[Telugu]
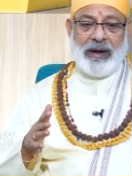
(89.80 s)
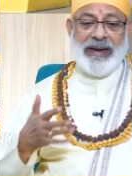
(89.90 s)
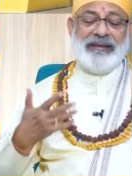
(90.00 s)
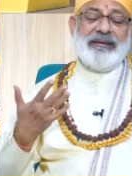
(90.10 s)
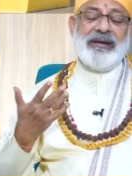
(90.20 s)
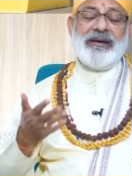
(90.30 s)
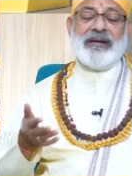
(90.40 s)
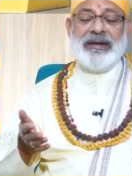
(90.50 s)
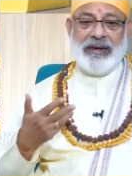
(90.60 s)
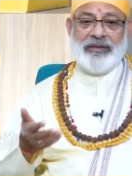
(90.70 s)

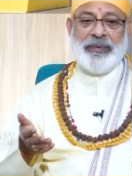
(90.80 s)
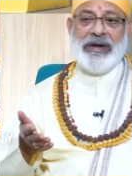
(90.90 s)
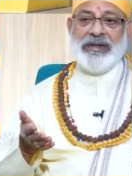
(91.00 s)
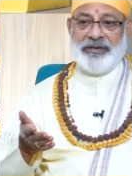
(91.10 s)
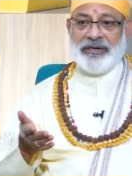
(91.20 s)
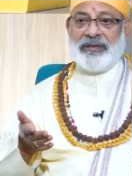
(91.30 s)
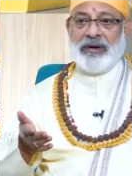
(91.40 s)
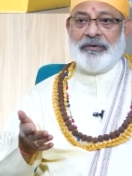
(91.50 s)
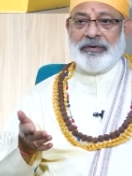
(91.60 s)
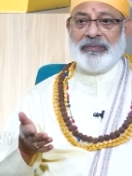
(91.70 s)
యాక్సిడెంటల్ ఎక్స్పెండిచర్స్
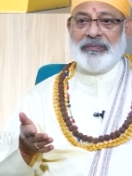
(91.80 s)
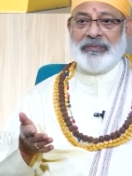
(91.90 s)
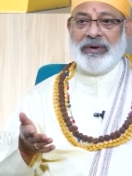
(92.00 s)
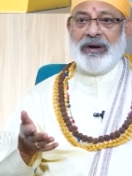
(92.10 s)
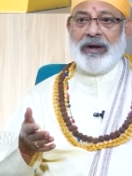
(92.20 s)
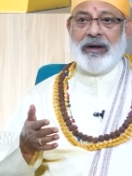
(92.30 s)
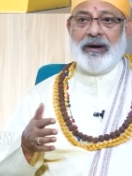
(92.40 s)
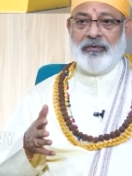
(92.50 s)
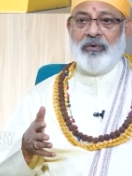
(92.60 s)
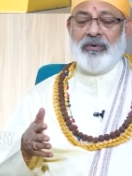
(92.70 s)
రావటం
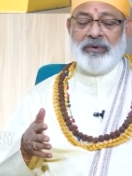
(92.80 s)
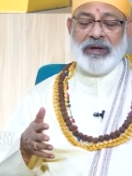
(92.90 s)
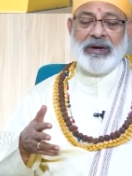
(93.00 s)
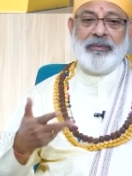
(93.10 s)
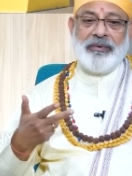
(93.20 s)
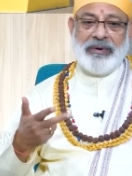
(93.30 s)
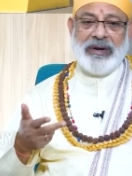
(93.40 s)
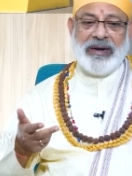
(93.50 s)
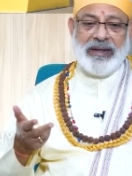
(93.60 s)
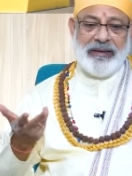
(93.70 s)
అనుకోకుండా
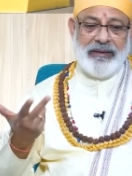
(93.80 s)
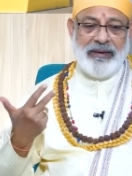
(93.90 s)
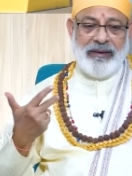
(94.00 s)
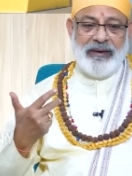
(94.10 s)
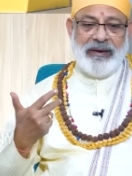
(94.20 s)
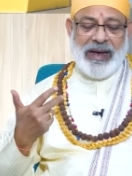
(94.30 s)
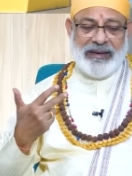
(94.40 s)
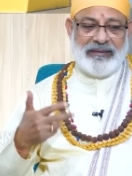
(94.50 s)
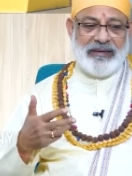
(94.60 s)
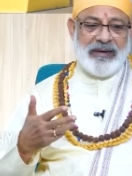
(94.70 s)
అంటే
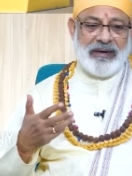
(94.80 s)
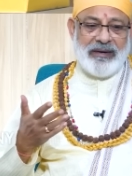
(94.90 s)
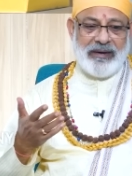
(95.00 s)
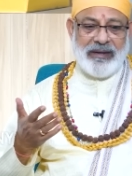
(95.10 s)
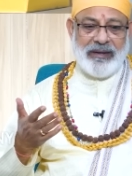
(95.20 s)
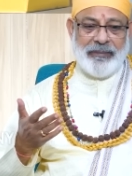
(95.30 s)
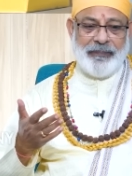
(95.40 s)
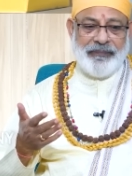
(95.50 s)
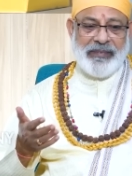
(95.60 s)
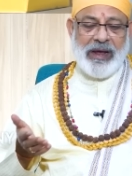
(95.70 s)
యాక్సిడెంటల్ అంటే
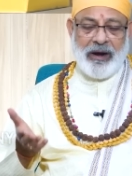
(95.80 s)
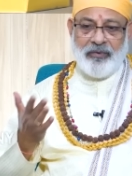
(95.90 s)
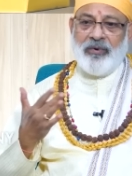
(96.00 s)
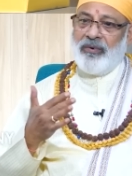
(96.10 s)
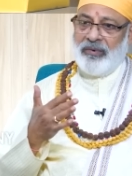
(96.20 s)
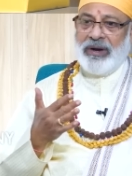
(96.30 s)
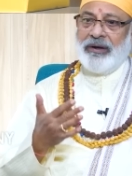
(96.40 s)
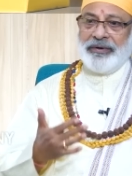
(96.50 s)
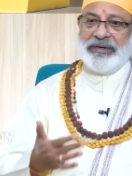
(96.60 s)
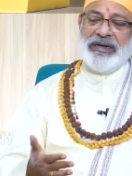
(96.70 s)
అనుకోకుండా
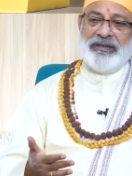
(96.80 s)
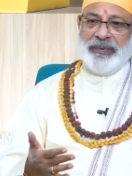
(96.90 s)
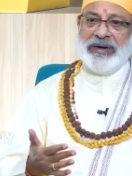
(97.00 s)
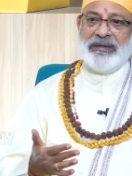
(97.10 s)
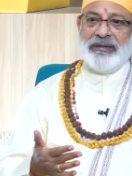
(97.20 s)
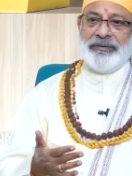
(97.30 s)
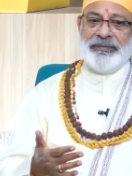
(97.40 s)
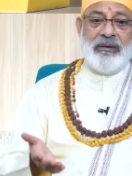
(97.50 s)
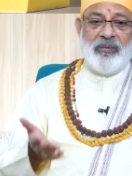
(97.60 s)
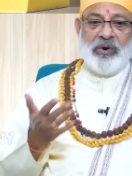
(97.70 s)
వచ్చే ఎక్స్పెన్సెస్
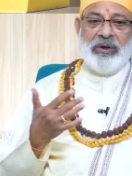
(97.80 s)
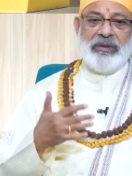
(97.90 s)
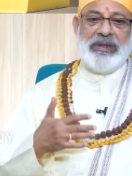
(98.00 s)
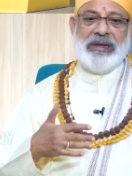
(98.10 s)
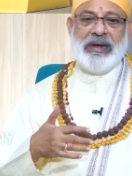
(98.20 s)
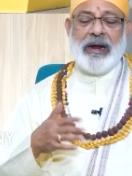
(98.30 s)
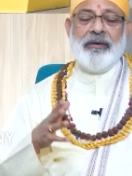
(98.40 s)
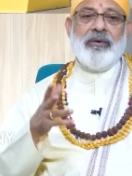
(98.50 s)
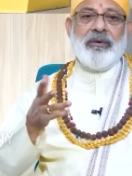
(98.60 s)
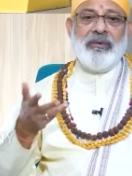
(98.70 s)
మూడవది
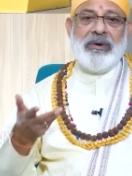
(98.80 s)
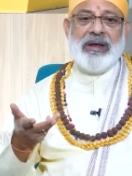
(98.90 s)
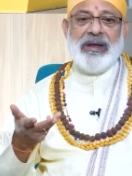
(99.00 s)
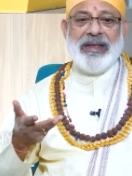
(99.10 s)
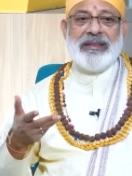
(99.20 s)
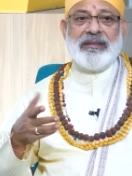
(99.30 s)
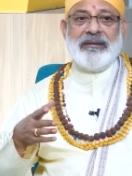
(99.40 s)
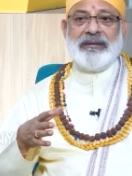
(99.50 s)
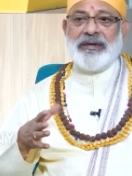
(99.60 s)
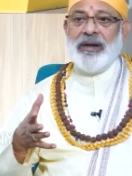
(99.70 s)
అనుకోకుండా హెల్త్
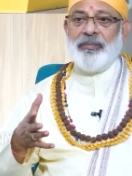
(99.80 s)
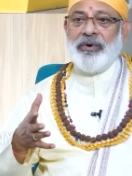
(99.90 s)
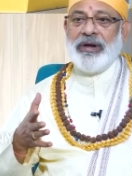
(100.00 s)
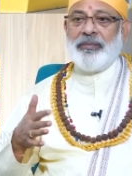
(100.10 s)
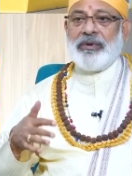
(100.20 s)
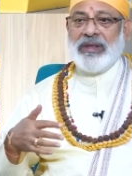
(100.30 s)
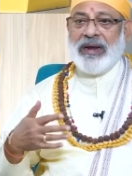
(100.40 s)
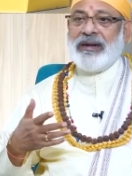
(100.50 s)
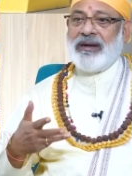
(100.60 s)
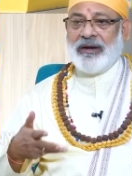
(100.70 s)
చెడిపోయినప్పుడు
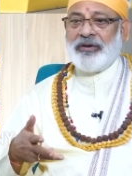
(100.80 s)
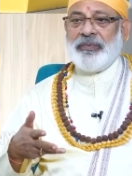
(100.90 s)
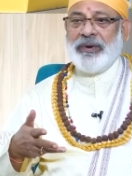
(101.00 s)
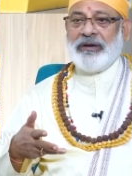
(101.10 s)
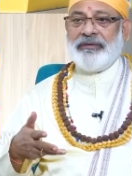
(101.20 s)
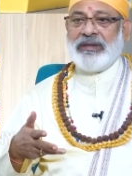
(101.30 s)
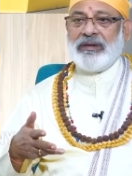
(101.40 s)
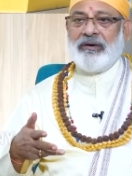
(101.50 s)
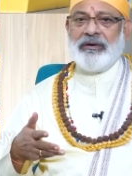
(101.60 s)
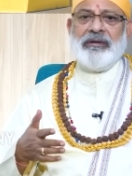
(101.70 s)
దానికి ఖర్చు పెట్టవలసి
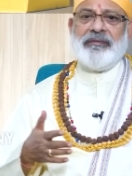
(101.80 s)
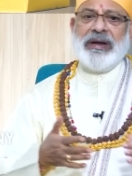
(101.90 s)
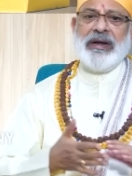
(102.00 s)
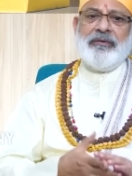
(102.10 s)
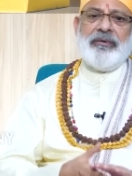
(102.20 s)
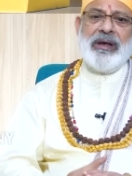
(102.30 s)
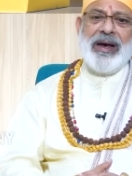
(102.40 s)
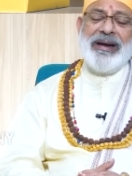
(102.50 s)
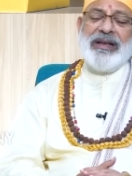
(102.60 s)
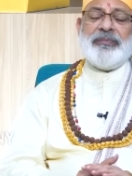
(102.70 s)
రావటం ఇవన్నీ కూడా
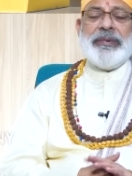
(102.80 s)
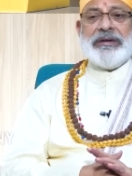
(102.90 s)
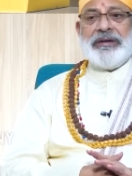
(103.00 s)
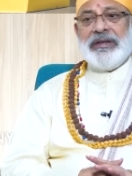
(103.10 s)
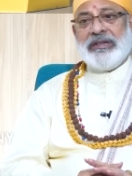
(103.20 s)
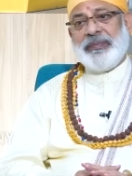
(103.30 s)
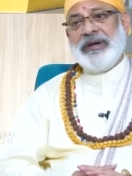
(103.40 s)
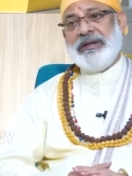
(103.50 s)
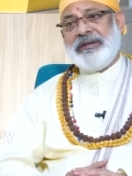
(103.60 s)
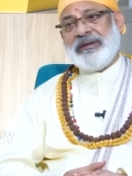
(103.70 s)
అన్ఎక్స్పెక్టెడ్
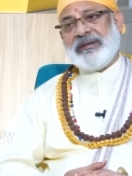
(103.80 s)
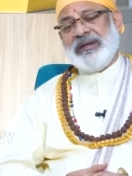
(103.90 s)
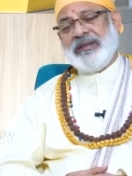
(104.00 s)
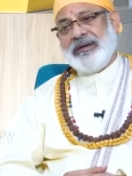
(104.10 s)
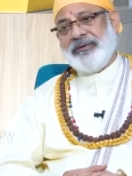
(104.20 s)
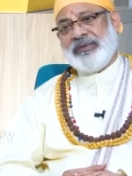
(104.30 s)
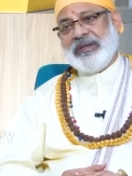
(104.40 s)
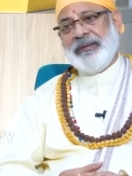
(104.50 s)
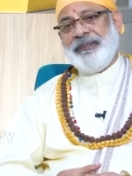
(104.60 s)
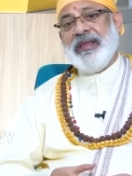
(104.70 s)
ఎక్స్పెండిచర్స్ కిందకి వస్తాయి